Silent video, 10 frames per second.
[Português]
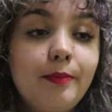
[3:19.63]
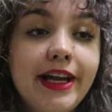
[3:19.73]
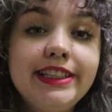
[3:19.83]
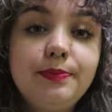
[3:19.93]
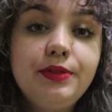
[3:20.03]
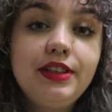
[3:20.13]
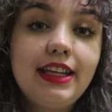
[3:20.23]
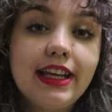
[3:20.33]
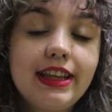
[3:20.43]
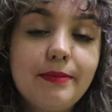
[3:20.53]
mas
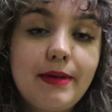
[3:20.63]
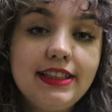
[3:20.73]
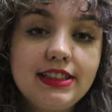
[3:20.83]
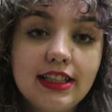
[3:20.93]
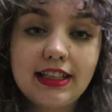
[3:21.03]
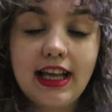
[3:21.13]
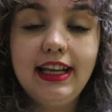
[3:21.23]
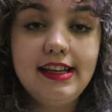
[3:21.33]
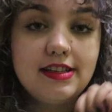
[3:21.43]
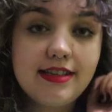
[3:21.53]
porque a temática da
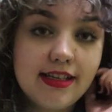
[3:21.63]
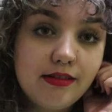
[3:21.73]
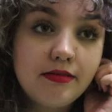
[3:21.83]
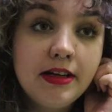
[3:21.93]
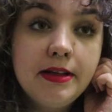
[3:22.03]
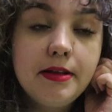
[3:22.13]
religião,